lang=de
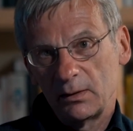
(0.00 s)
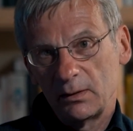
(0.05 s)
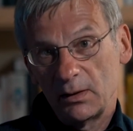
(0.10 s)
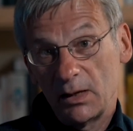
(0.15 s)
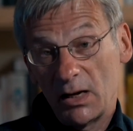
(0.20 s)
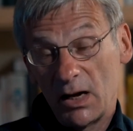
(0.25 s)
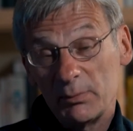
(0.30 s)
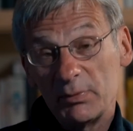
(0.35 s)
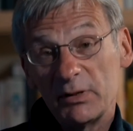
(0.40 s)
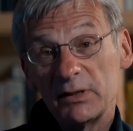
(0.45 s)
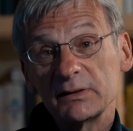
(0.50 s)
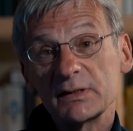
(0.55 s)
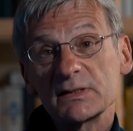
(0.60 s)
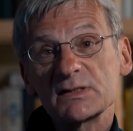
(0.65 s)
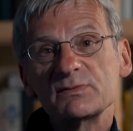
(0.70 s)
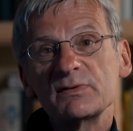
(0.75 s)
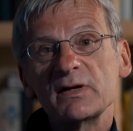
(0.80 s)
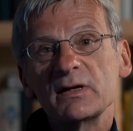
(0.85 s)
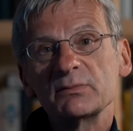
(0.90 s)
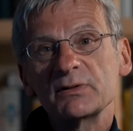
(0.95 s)
Aber
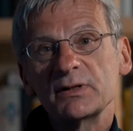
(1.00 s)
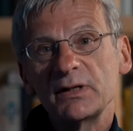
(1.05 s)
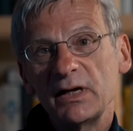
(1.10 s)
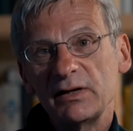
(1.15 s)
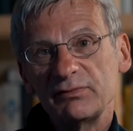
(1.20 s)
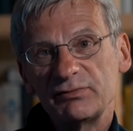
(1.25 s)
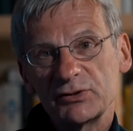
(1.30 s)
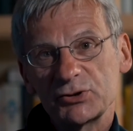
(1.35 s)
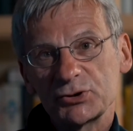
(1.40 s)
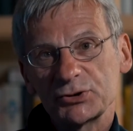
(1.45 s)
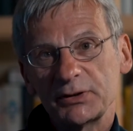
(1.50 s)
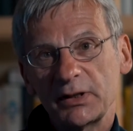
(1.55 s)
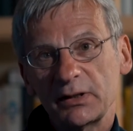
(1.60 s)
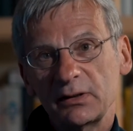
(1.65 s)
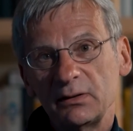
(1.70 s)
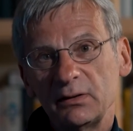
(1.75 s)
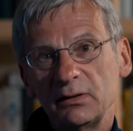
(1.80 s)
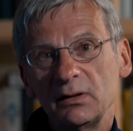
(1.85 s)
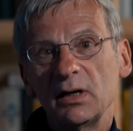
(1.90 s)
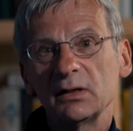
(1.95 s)
dass wir im Käfig
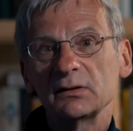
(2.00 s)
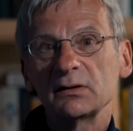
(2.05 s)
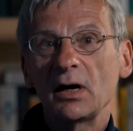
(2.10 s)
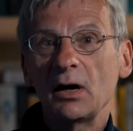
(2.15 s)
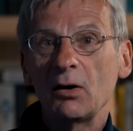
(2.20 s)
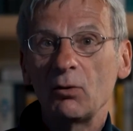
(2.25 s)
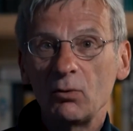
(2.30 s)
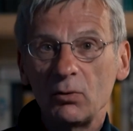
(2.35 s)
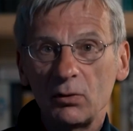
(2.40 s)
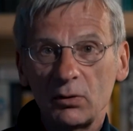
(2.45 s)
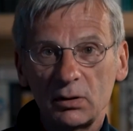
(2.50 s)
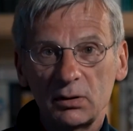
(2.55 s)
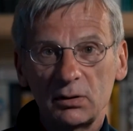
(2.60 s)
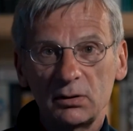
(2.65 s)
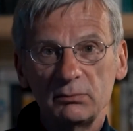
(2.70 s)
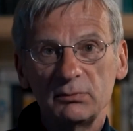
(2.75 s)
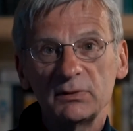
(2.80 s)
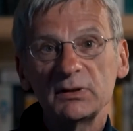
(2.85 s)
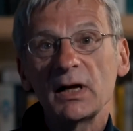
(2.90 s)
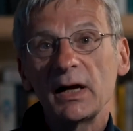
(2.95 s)
stecken, hat auch
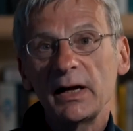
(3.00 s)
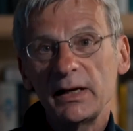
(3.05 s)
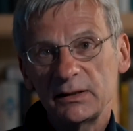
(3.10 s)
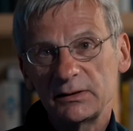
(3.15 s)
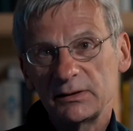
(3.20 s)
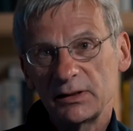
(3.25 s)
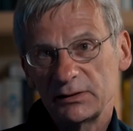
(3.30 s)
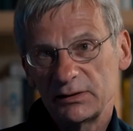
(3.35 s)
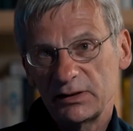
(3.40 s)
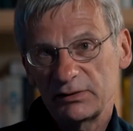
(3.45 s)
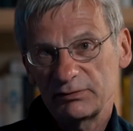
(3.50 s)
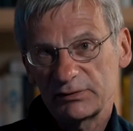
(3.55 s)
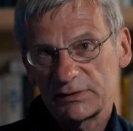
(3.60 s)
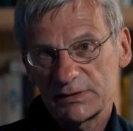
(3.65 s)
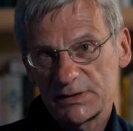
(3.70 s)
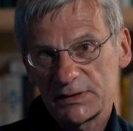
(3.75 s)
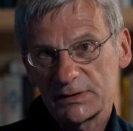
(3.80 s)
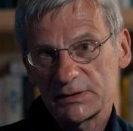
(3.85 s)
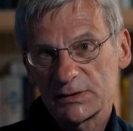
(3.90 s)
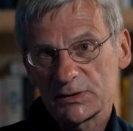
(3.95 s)
mit eigenen
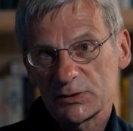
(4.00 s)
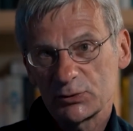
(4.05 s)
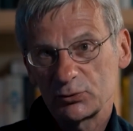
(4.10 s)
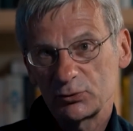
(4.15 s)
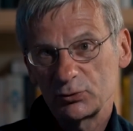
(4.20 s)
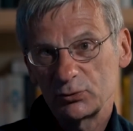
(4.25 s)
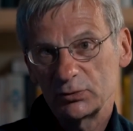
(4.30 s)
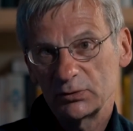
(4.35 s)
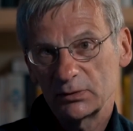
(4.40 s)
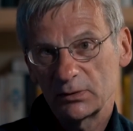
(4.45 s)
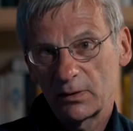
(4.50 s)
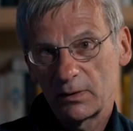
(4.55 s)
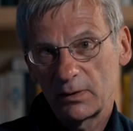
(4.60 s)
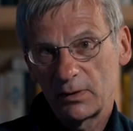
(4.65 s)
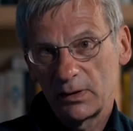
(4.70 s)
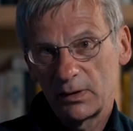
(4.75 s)
Defiziten zu tun.